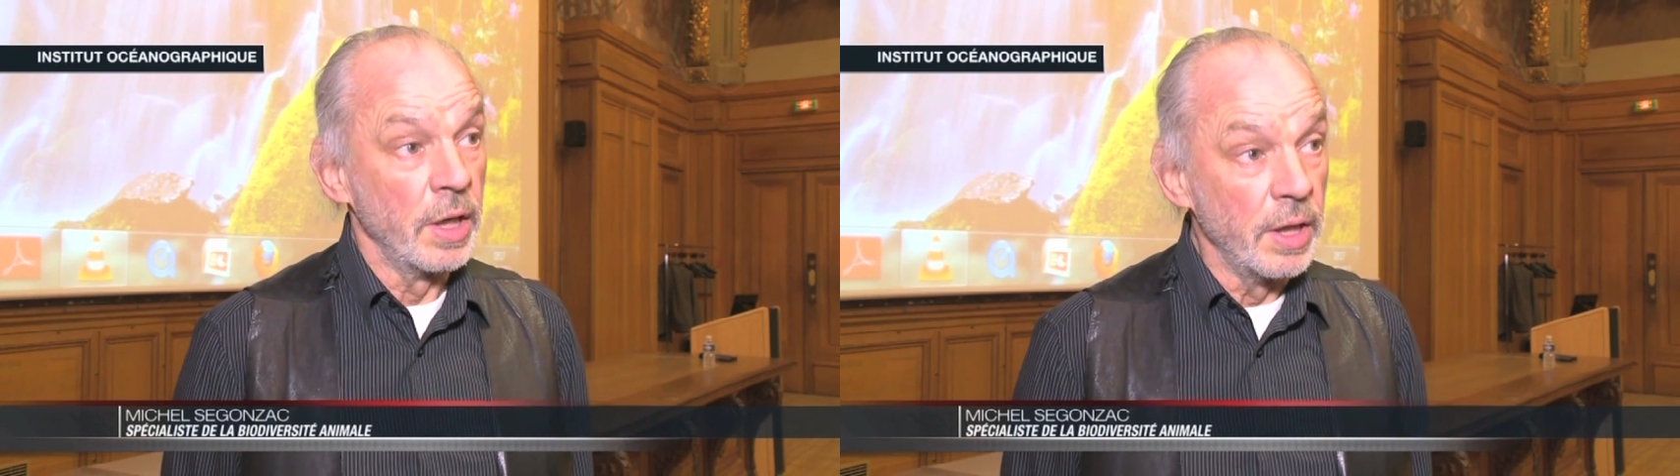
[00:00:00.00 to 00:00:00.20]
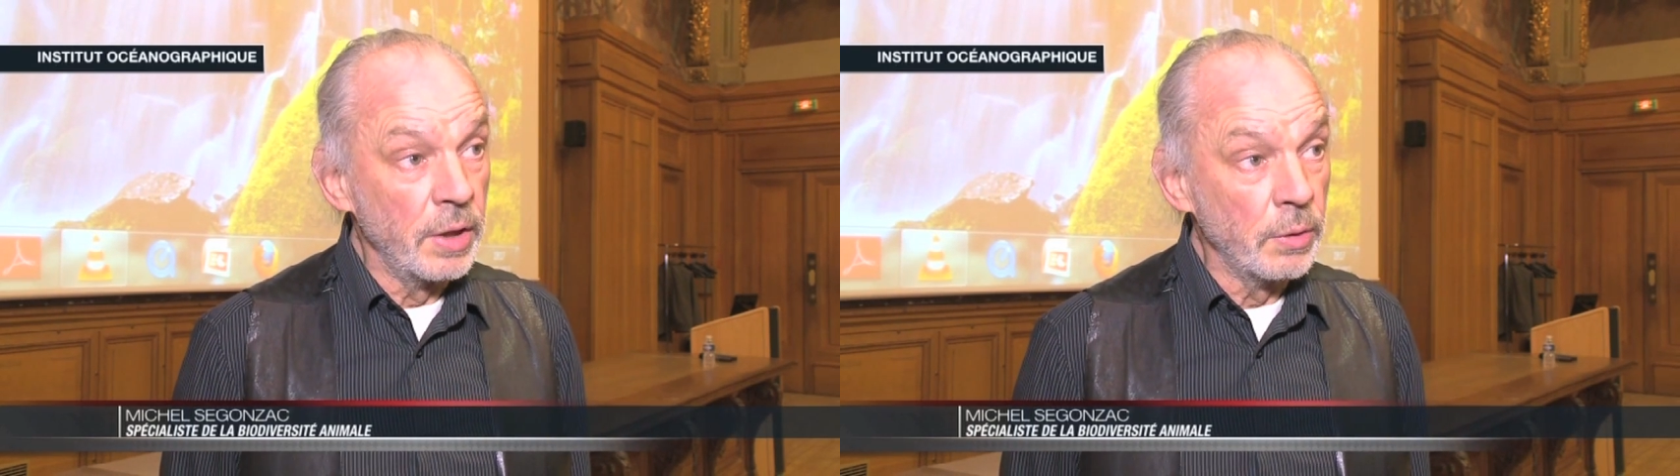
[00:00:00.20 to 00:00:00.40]

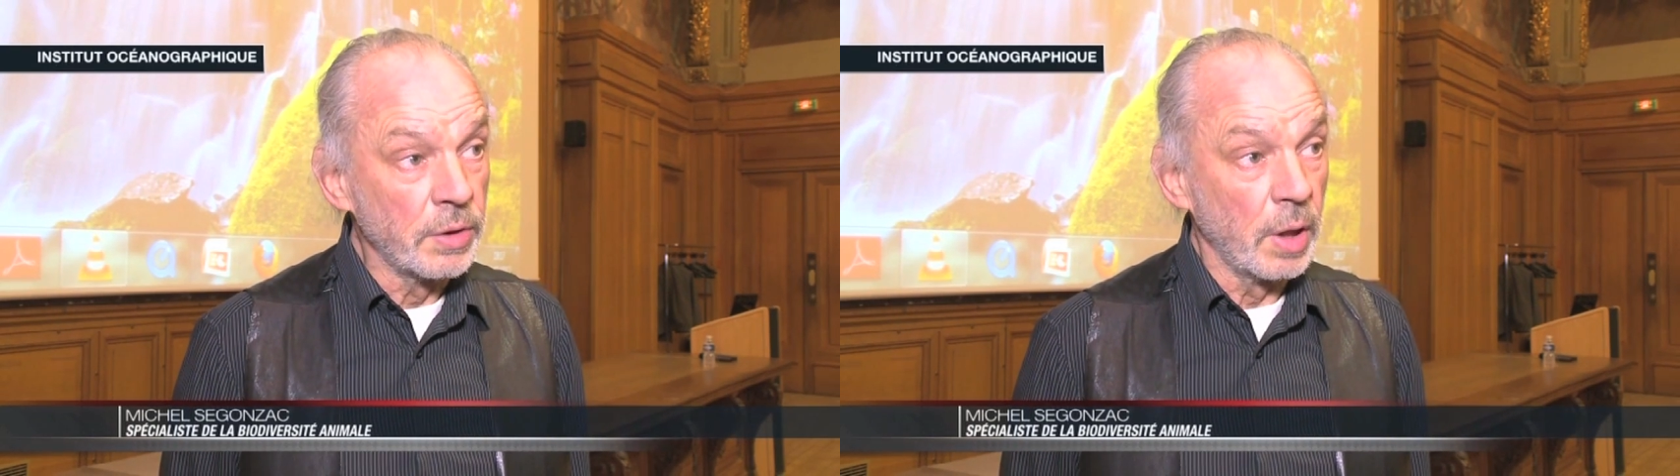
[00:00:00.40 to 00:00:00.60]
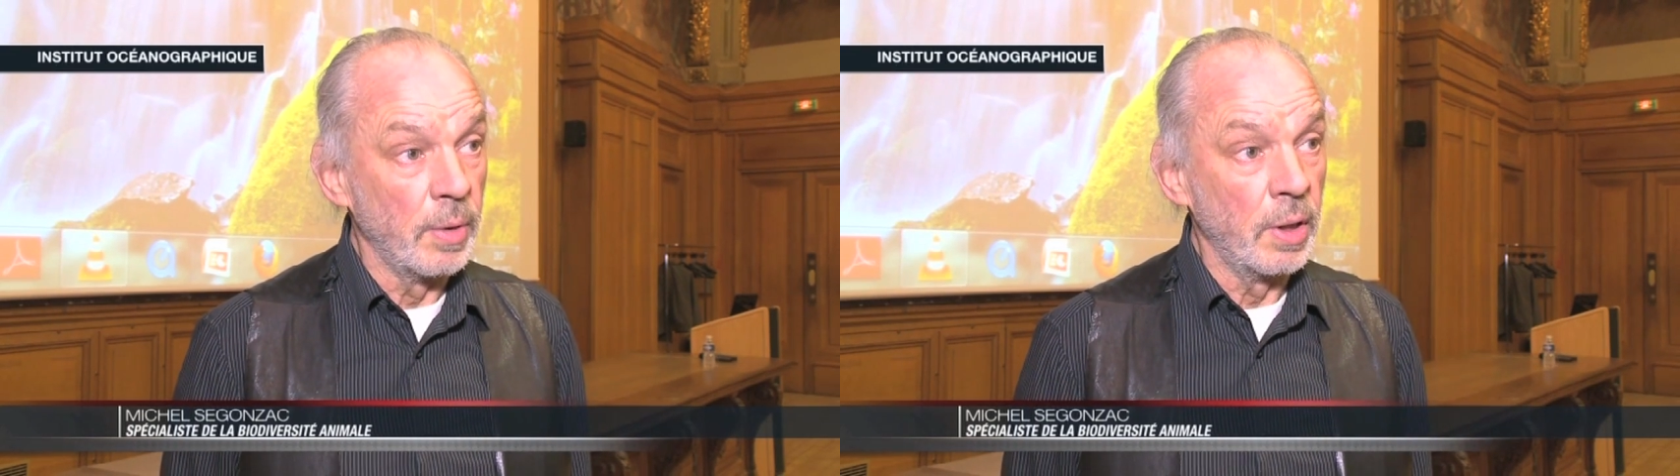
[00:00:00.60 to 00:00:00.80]
et
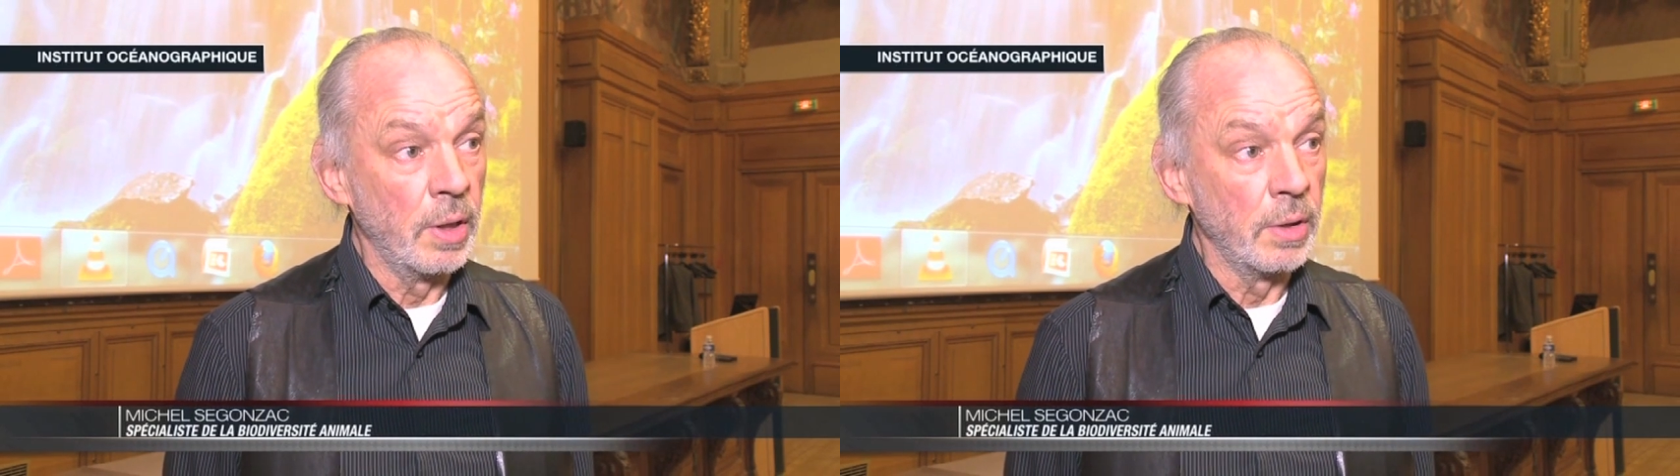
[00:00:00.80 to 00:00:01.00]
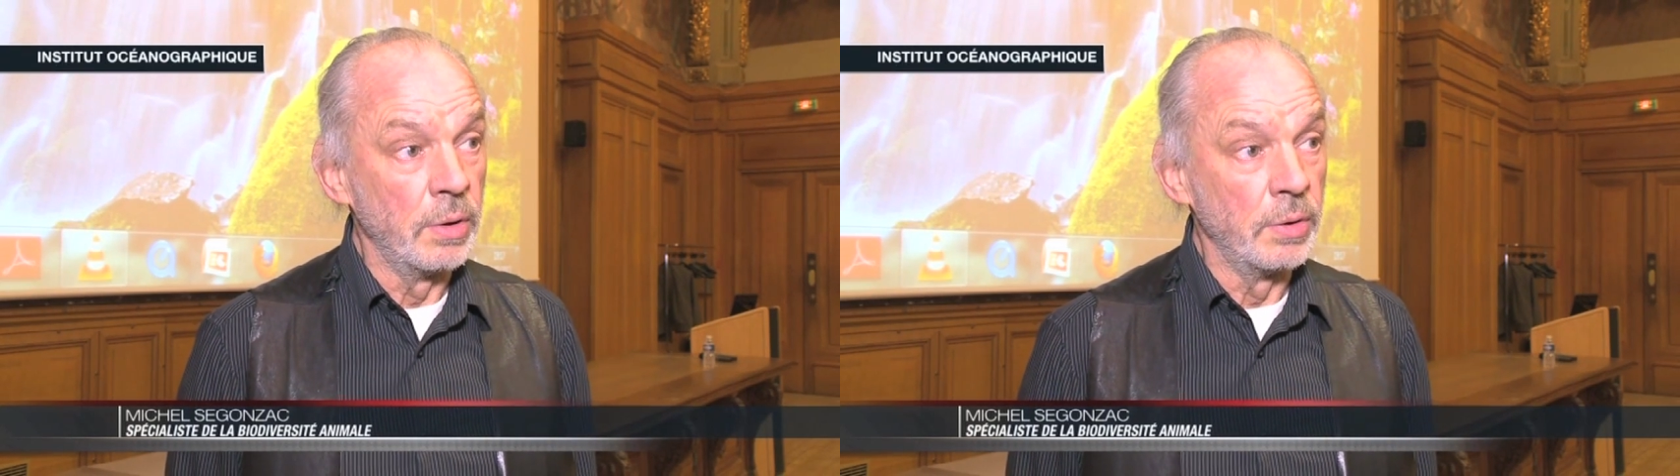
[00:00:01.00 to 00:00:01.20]

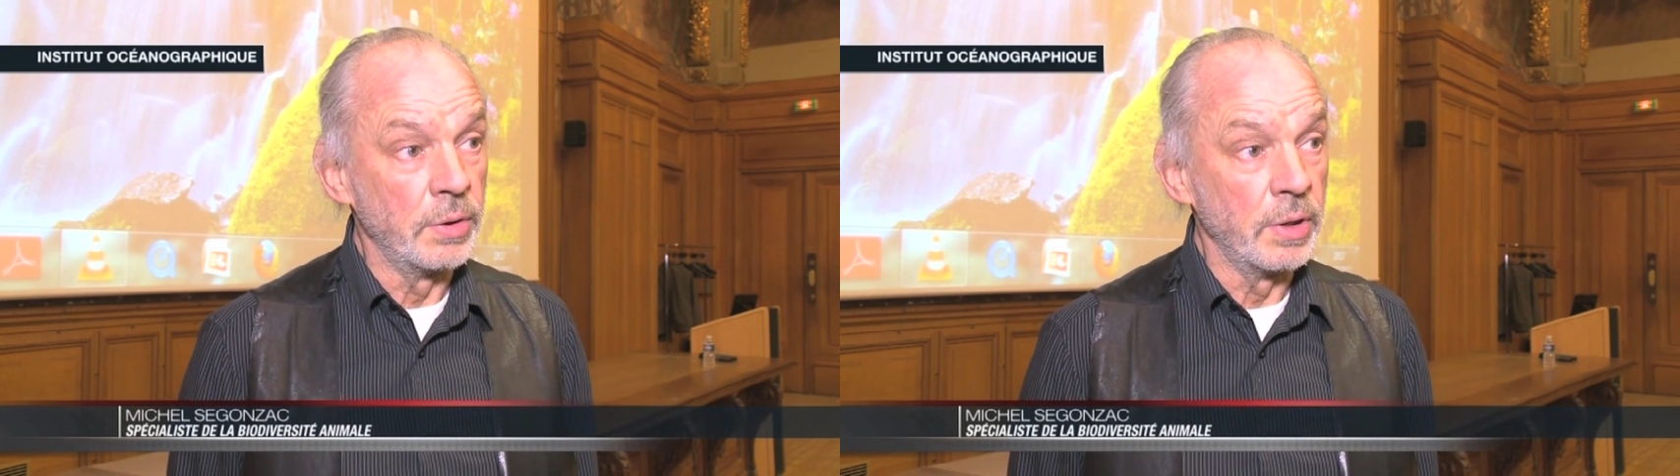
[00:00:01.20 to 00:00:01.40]
notamment euh,